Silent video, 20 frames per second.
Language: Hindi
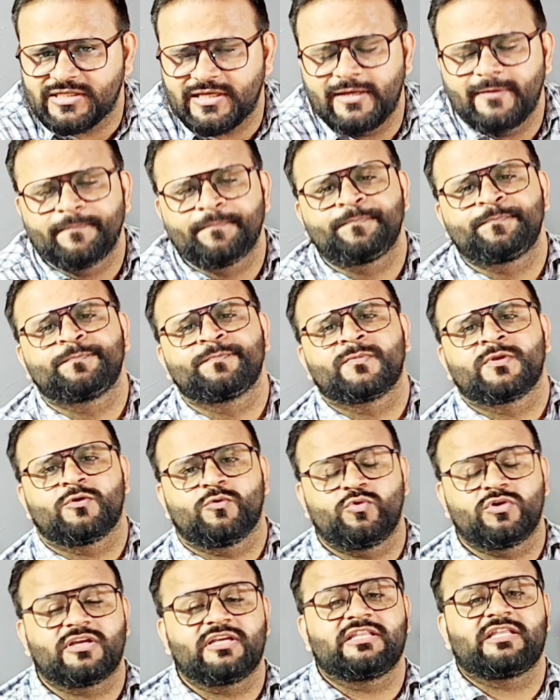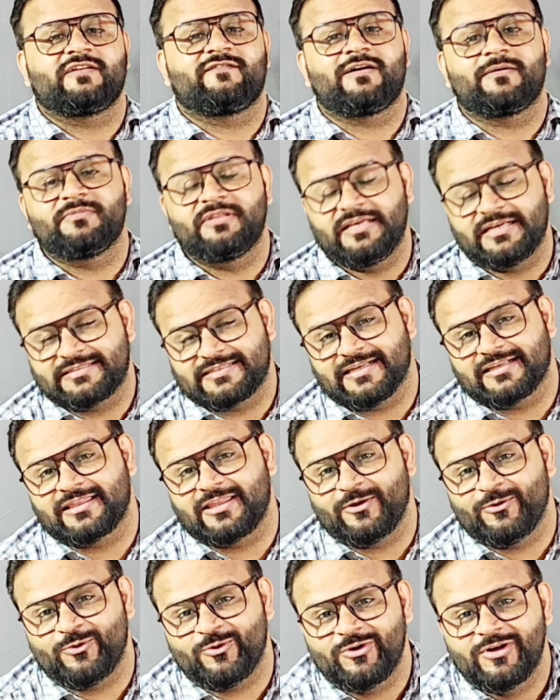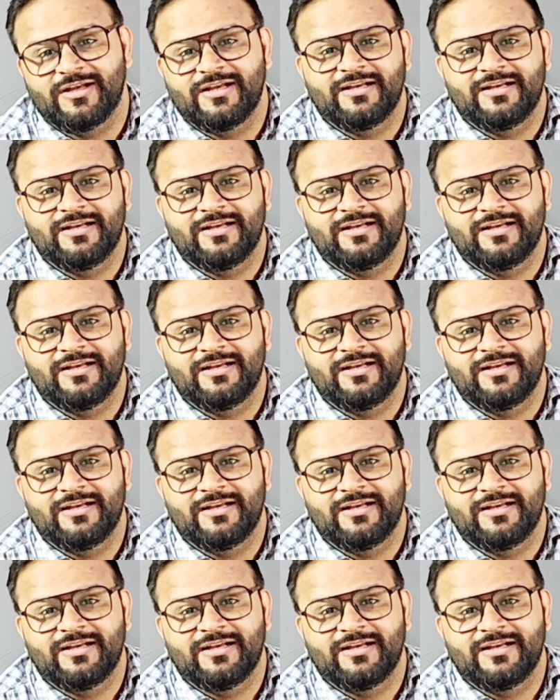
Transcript: थे उनकी तरफ आप देख सकते हो